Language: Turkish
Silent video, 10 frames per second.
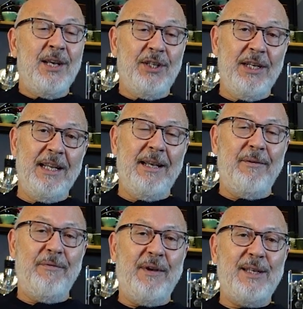
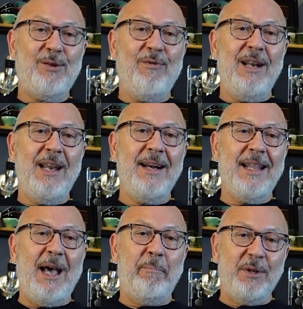Şimdi festivaller
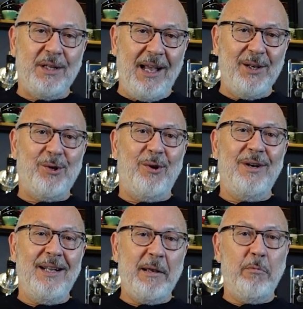de yaptıktan
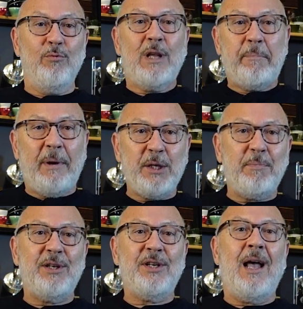sonra tabii bunlar peş
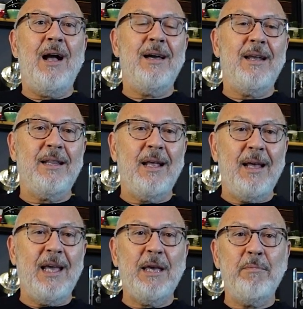peşe.
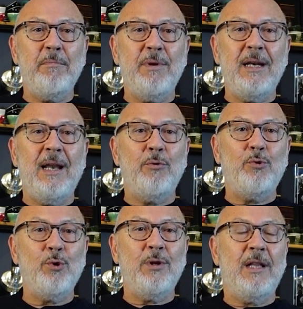Ankara'da Ekim'in 1 ile
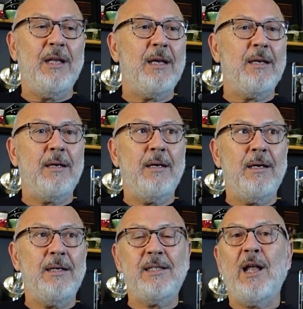3'ü dedik.
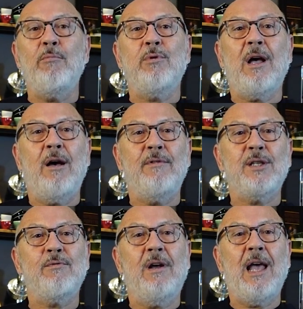E, İstanbul Kahve
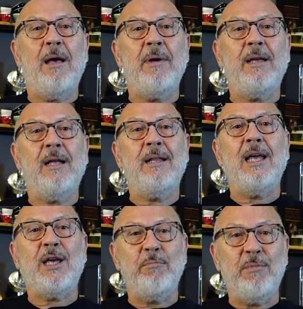Festivali hemen 7
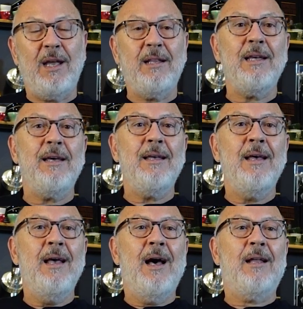Ekim'deydi.
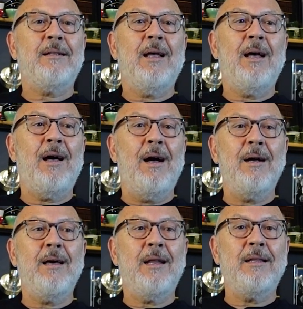Hatta
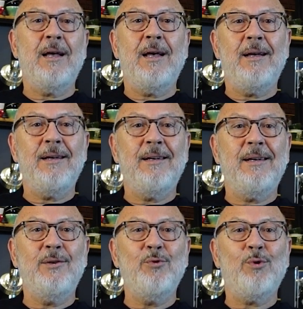Ankara'da
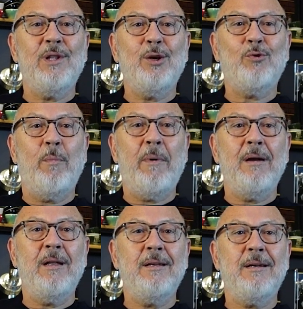e, yükleri
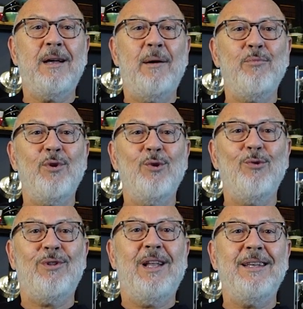toparladık, kamyona
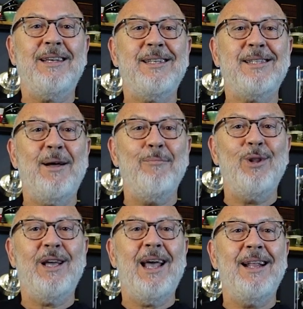yükledik,
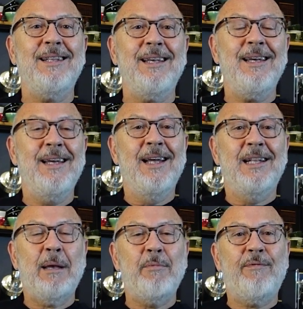İstanbul'a geldi.
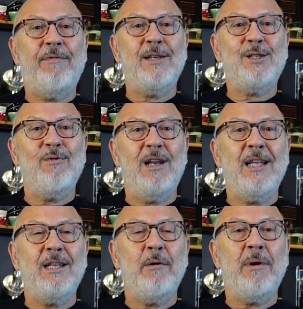Tabii festival
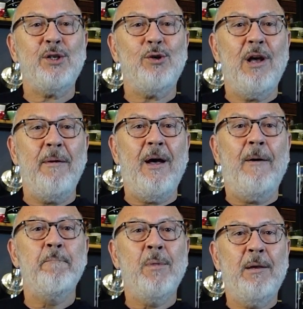7'de başlıyor
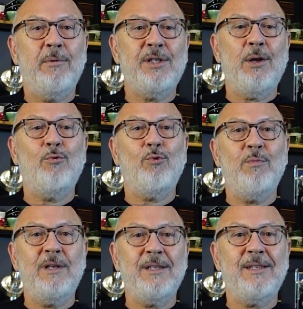ama işte
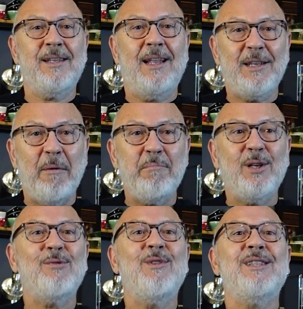kurması, stand
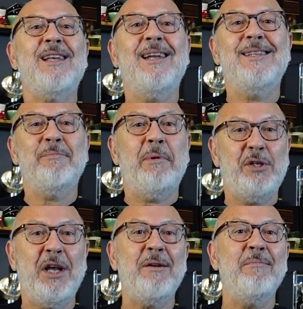yapması vesairesi
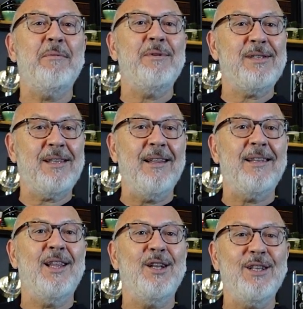5 Ekim'de bir stand
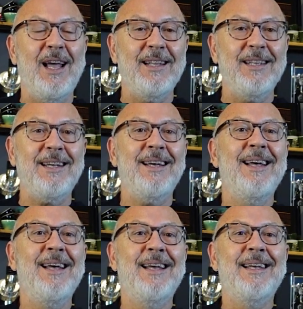alanındaydık.
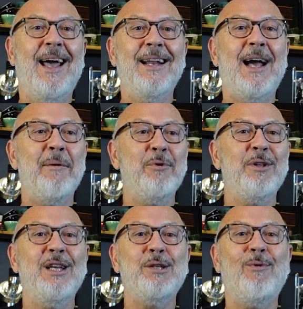Yani
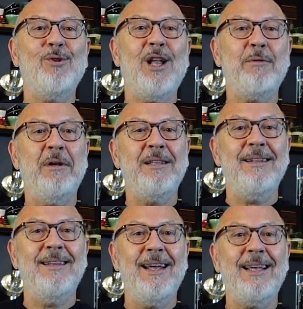kamyondan hiç
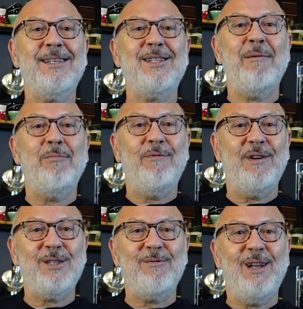boşaltmadan direkt İstanbul
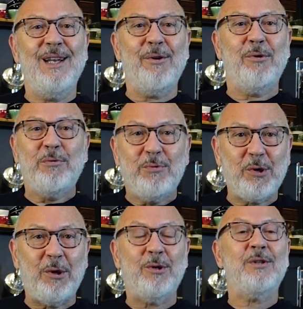Festivali'ne
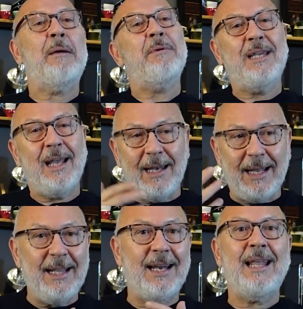götürmüş olduk. Tabii ki
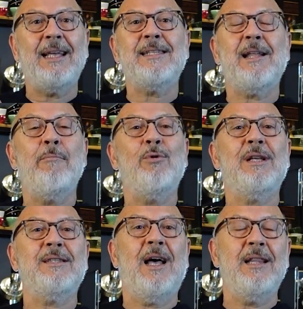yenilikleri de
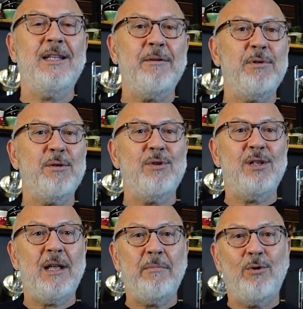İstanbul'da sağladık. Bizim
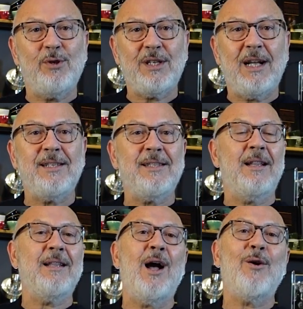için tabii lojistik
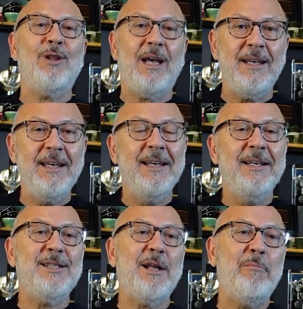açısından daha kolay
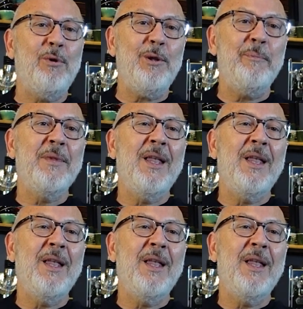İstanbul.